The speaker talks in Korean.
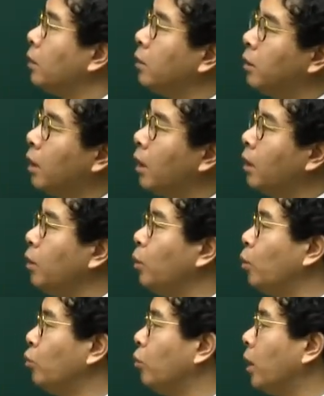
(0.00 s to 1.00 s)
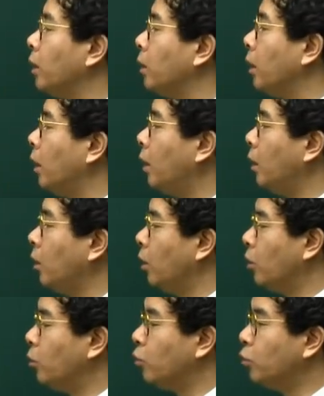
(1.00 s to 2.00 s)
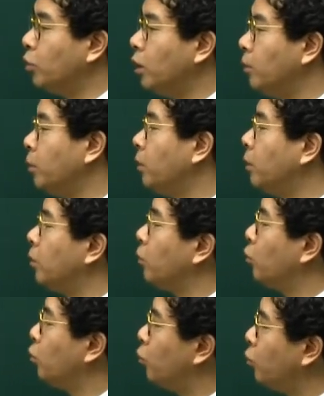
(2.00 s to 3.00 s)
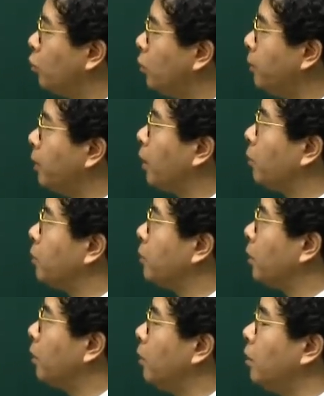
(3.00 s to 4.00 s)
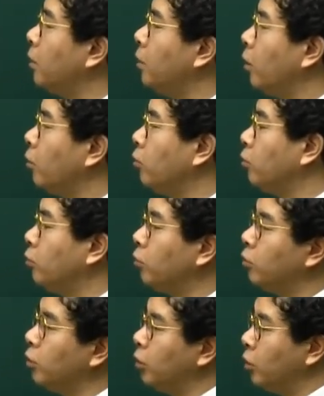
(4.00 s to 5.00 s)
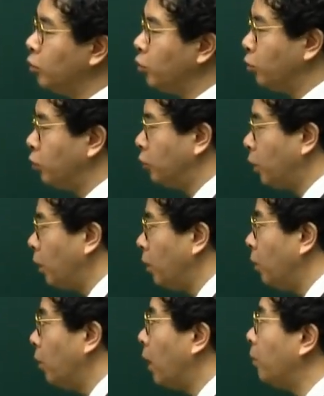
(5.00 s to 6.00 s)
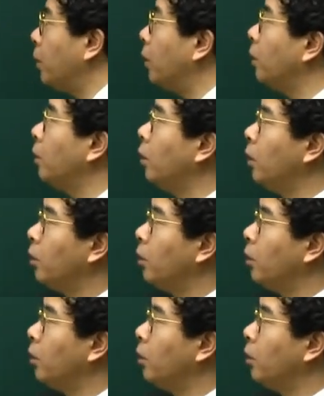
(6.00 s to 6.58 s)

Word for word: 은행이 요구할 때 운임은 후급이라고 써있는 영수증을 주세요 하면